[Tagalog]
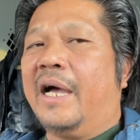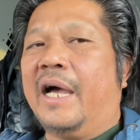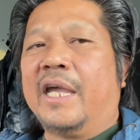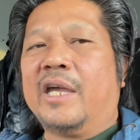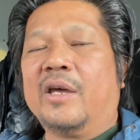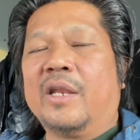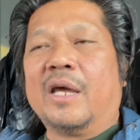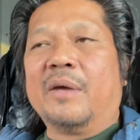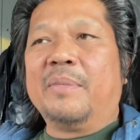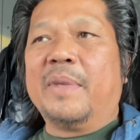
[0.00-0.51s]

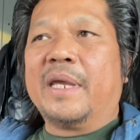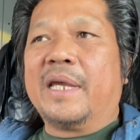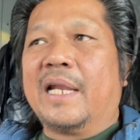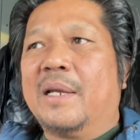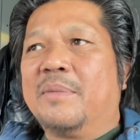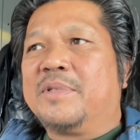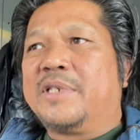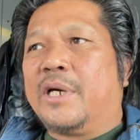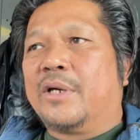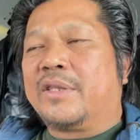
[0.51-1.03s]
Ayun, uh, mega
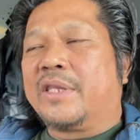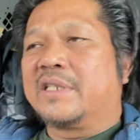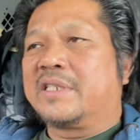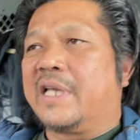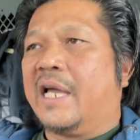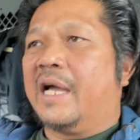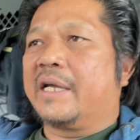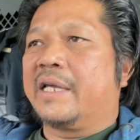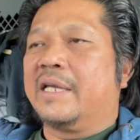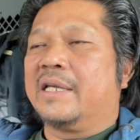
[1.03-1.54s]
love shoutout
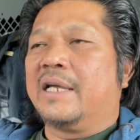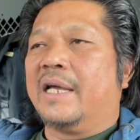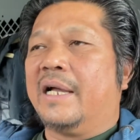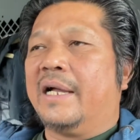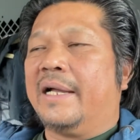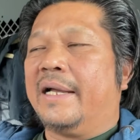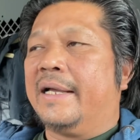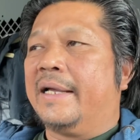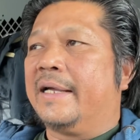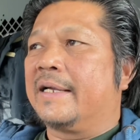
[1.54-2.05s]
sa aking
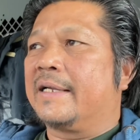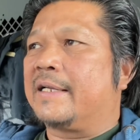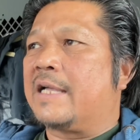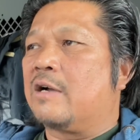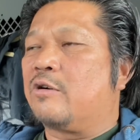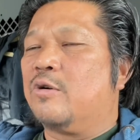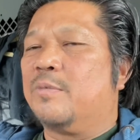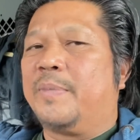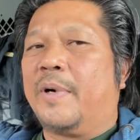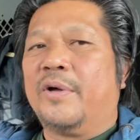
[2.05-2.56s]
uh,
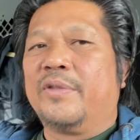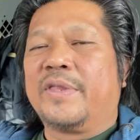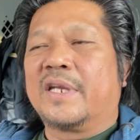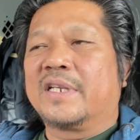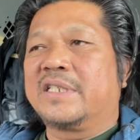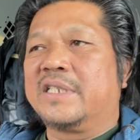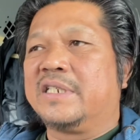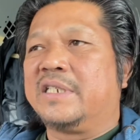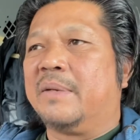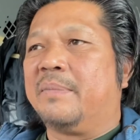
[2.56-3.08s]
kaku
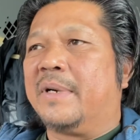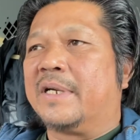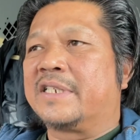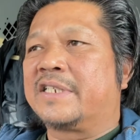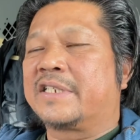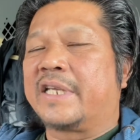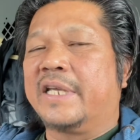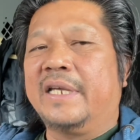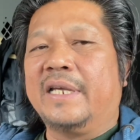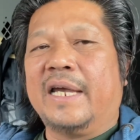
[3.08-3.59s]
si
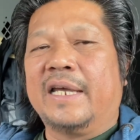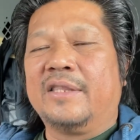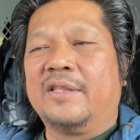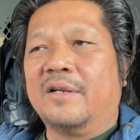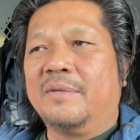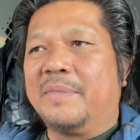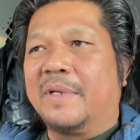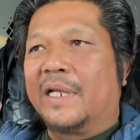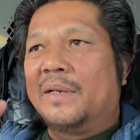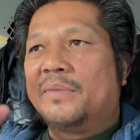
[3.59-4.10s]
Jabarski.
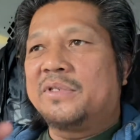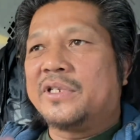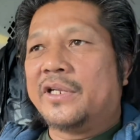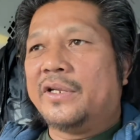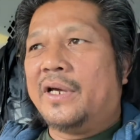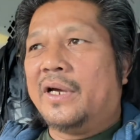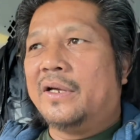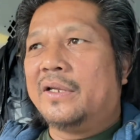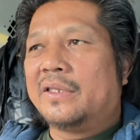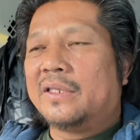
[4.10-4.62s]
Idol, mega love
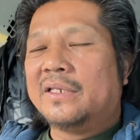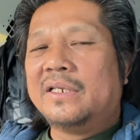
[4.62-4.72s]
shoutout.